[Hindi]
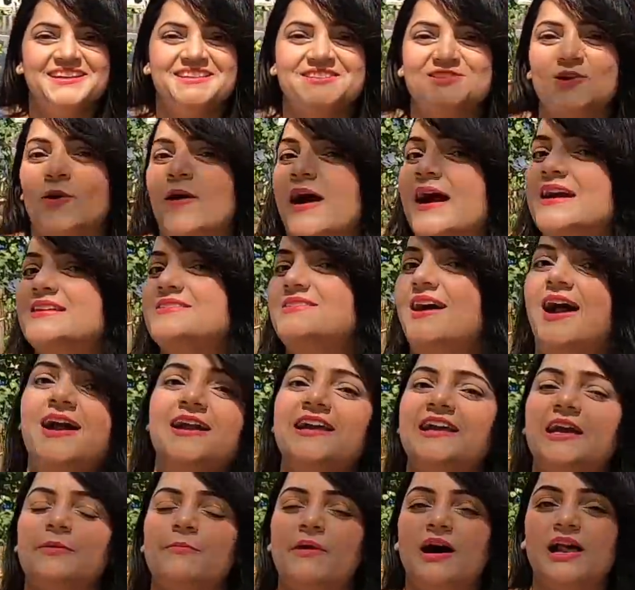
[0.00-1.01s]
सो so इस
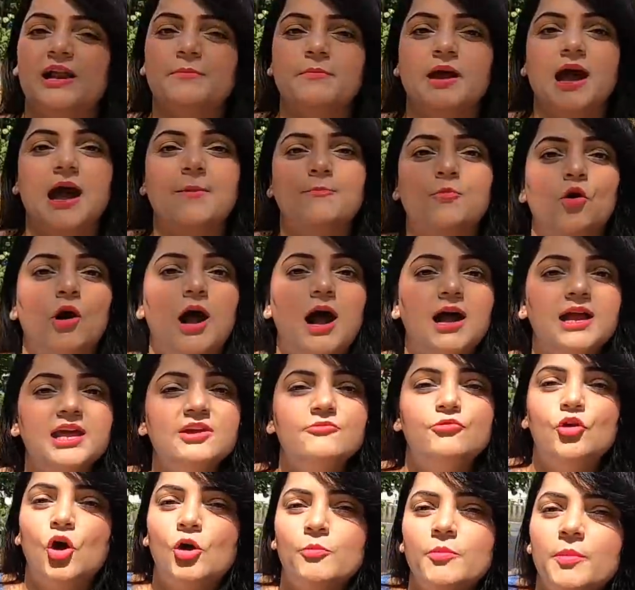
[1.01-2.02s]
गाड़ी के बारे में आपको
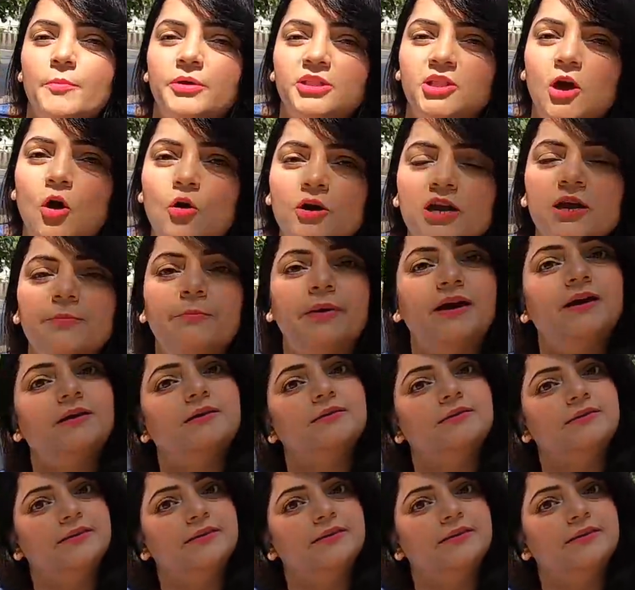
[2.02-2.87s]
आगे व्लॉग में बताऊंगी बट